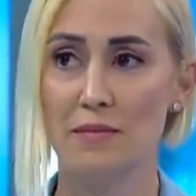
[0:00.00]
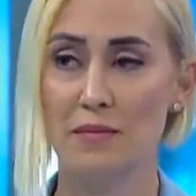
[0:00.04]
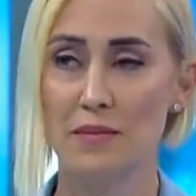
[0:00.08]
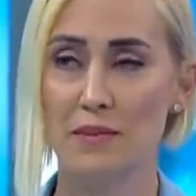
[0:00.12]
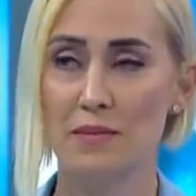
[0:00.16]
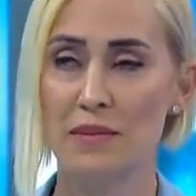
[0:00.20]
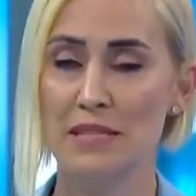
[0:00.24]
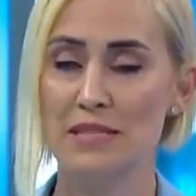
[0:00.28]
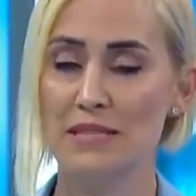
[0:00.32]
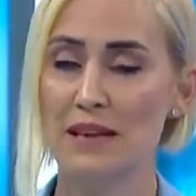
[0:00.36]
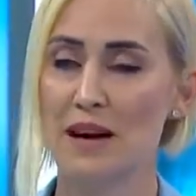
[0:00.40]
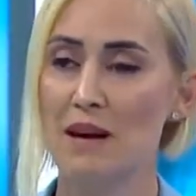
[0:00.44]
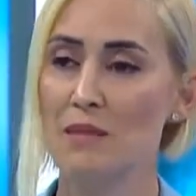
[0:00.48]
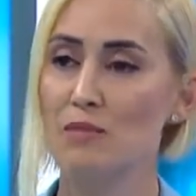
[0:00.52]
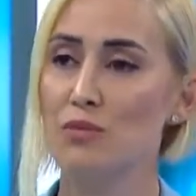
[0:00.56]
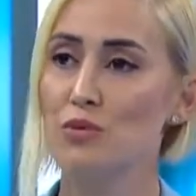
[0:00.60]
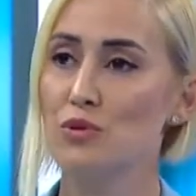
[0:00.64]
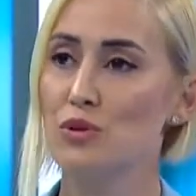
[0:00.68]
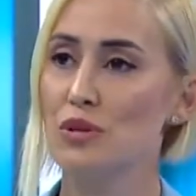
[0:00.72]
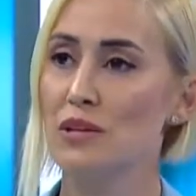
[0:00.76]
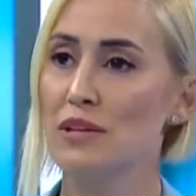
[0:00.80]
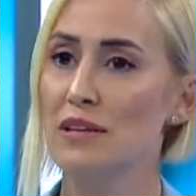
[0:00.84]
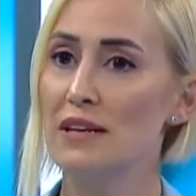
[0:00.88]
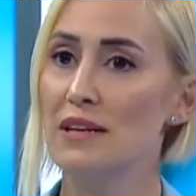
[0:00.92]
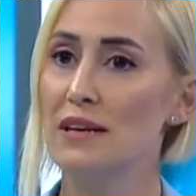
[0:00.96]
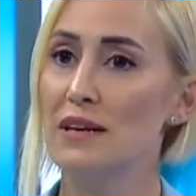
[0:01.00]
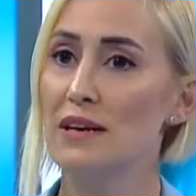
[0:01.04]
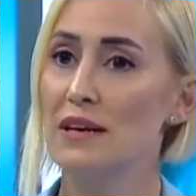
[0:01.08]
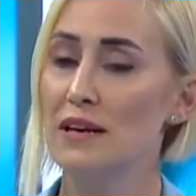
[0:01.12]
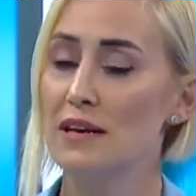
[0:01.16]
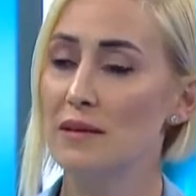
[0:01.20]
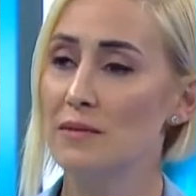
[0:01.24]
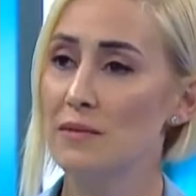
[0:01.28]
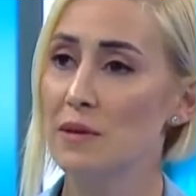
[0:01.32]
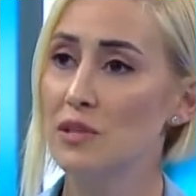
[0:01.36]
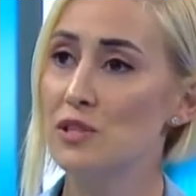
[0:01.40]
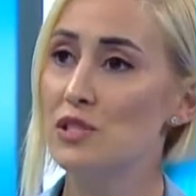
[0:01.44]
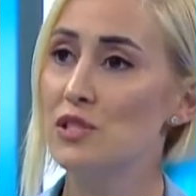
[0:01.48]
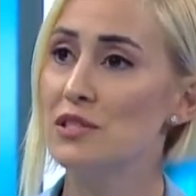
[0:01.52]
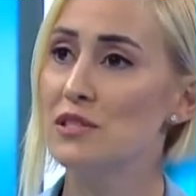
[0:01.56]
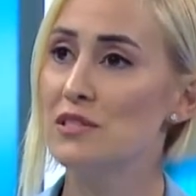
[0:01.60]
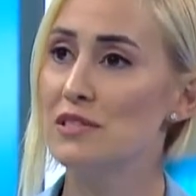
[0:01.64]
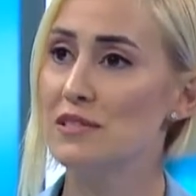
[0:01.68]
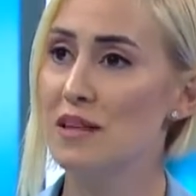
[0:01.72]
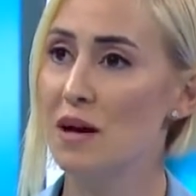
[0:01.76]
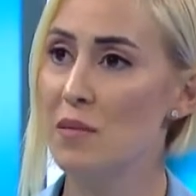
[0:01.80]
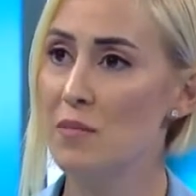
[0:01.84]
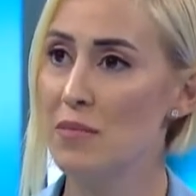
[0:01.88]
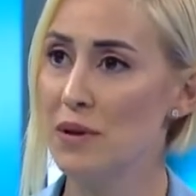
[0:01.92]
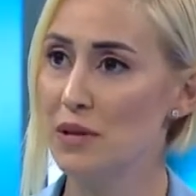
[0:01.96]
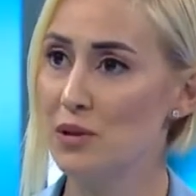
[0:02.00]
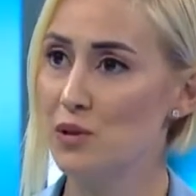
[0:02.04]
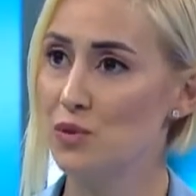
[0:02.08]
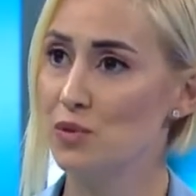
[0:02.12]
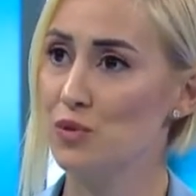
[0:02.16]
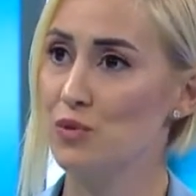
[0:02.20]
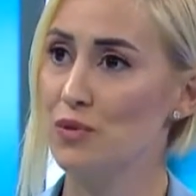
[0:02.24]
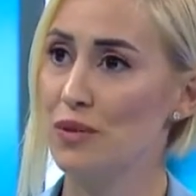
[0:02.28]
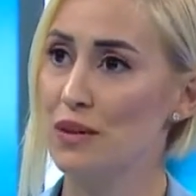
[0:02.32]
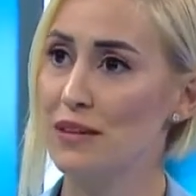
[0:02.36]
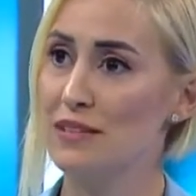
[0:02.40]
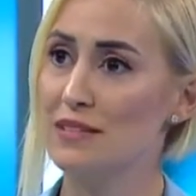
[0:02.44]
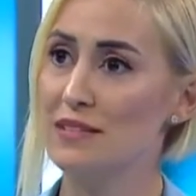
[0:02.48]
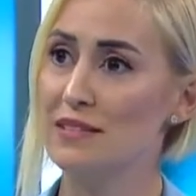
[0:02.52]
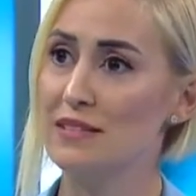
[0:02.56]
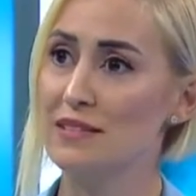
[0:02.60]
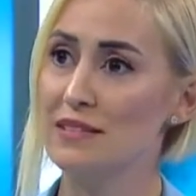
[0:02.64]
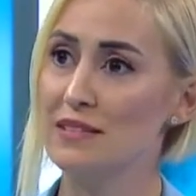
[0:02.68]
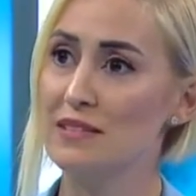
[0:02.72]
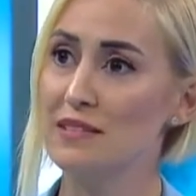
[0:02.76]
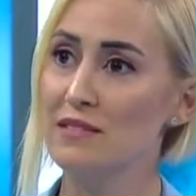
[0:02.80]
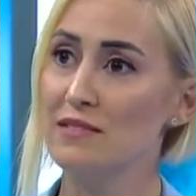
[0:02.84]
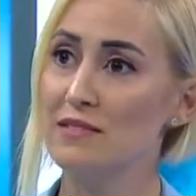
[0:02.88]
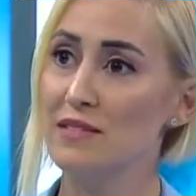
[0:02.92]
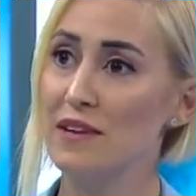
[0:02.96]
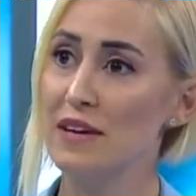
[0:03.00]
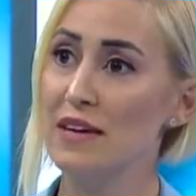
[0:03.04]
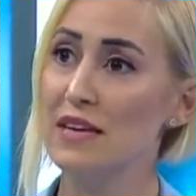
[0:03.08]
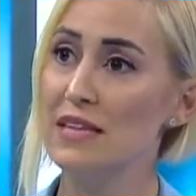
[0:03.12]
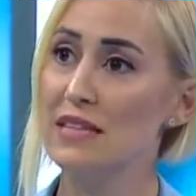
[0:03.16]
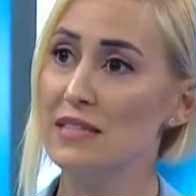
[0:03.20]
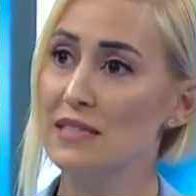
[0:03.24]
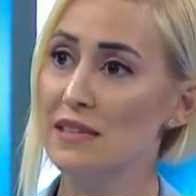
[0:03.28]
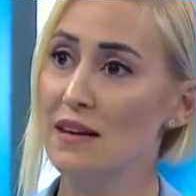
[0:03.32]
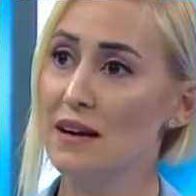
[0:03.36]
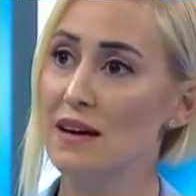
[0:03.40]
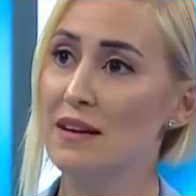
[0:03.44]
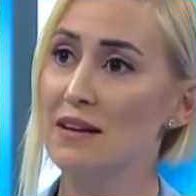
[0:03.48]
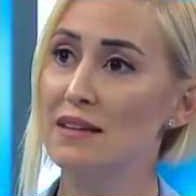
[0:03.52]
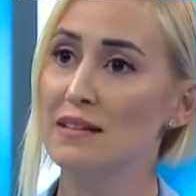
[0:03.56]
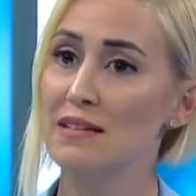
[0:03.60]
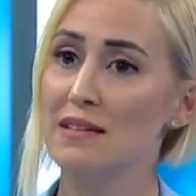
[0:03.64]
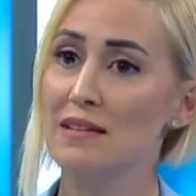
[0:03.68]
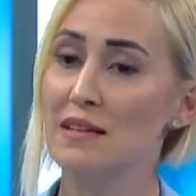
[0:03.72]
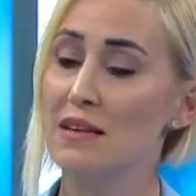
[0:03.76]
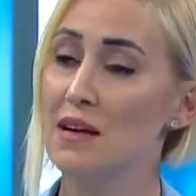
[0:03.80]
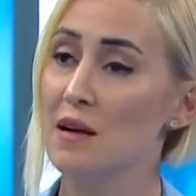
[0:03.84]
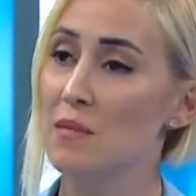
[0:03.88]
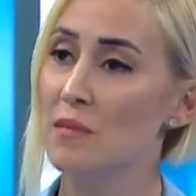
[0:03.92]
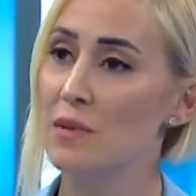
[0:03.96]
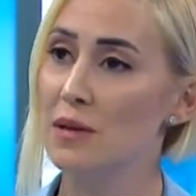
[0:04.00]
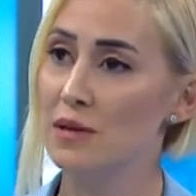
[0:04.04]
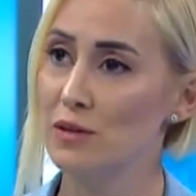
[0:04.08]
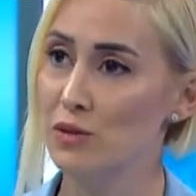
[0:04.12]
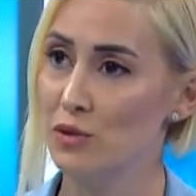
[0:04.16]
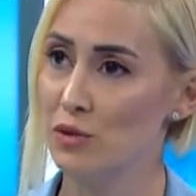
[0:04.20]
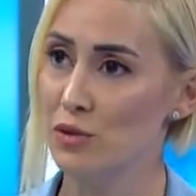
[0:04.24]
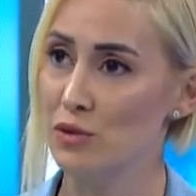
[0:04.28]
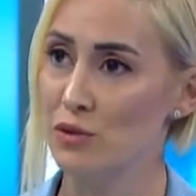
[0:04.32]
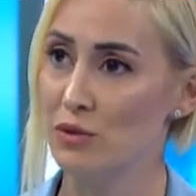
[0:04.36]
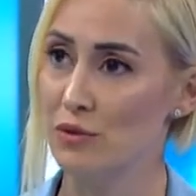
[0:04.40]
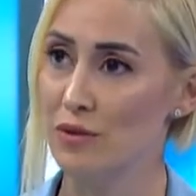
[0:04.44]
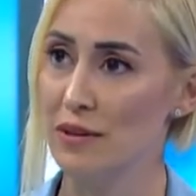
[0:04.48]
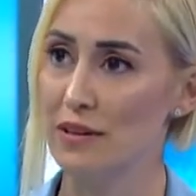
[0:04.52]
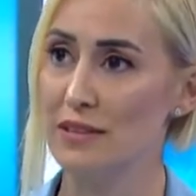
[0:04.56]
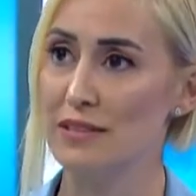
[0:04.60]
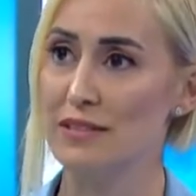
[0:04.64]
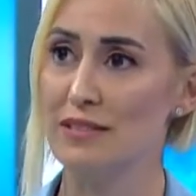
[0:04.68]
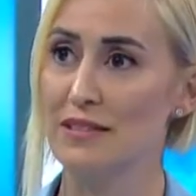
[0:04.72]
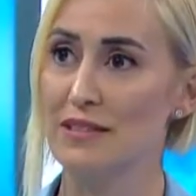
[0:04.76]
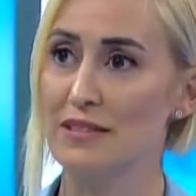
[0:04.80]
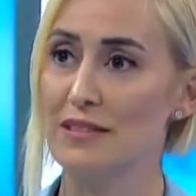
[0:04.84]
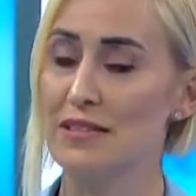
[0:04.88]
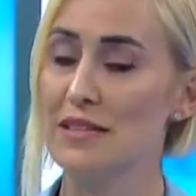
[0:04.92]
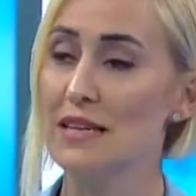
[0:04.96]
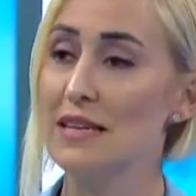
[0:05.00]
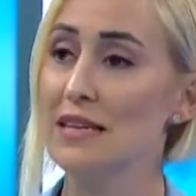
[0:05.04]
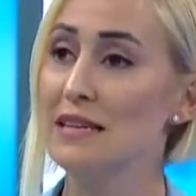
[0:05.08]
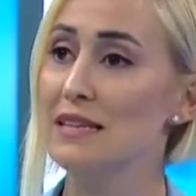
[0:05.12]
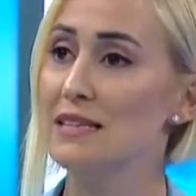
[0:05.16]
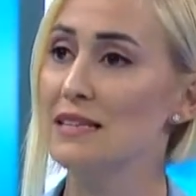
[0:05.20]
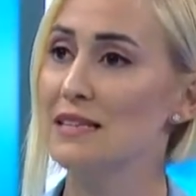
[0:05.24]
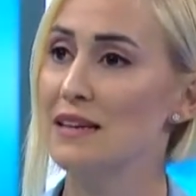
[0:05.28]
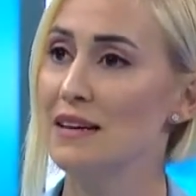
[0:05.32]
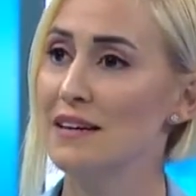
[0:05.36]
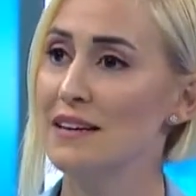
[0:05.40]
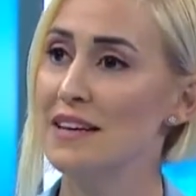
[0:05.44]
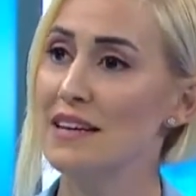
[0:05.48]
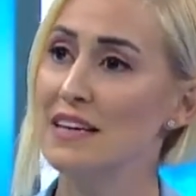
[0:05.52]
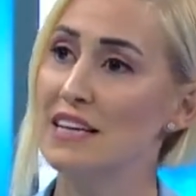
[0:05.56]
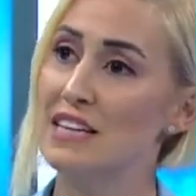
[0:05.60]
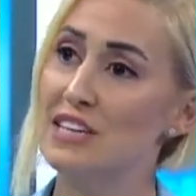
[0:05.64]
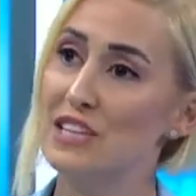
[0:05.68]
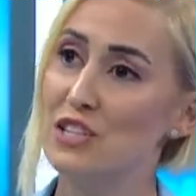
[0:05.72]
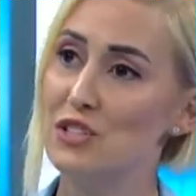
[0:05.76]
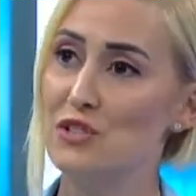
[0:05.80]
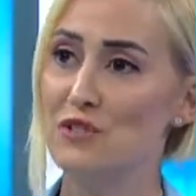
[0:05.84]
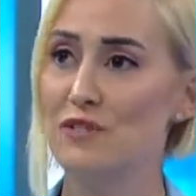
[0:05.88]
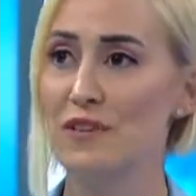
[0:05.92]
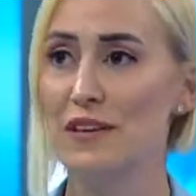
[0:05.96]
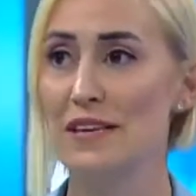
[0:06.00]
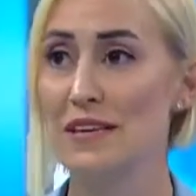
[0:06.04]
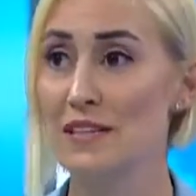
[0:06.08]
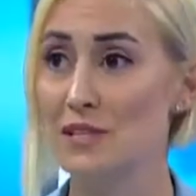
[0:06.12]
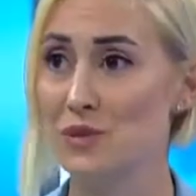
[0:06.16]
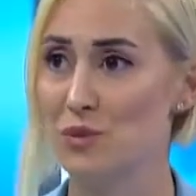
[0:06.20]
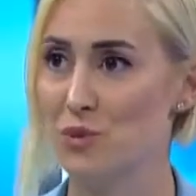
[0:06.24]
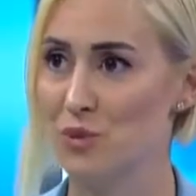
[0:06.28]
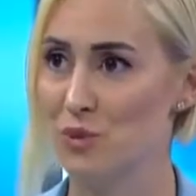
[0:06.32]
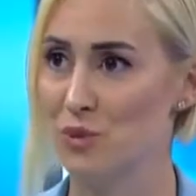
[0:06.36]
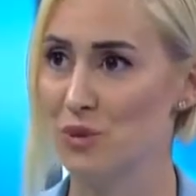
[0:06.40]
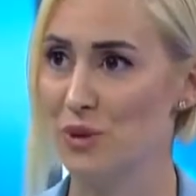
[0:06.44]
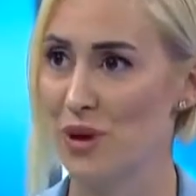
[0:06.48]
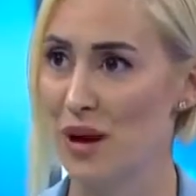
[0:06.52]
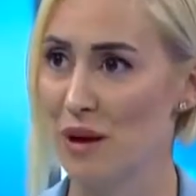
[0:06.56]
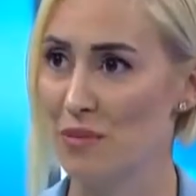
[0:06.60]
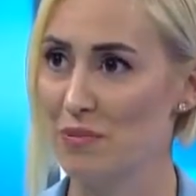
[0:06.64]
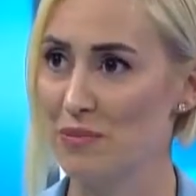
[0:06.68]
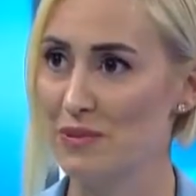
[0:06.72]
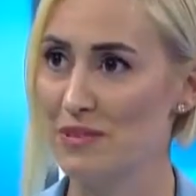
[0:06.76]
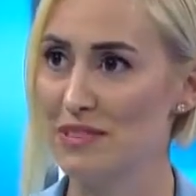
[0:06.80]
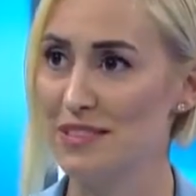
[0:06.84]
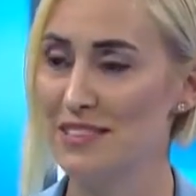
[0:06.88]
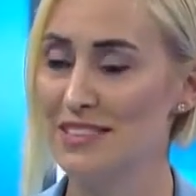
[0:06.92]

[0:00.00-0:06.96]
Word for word: misal bu sene Macaristan Peç Üniversitesi ve İtalya'da Camerino Üniversitesi ile iki tane kış ve yaz okulu yaptık.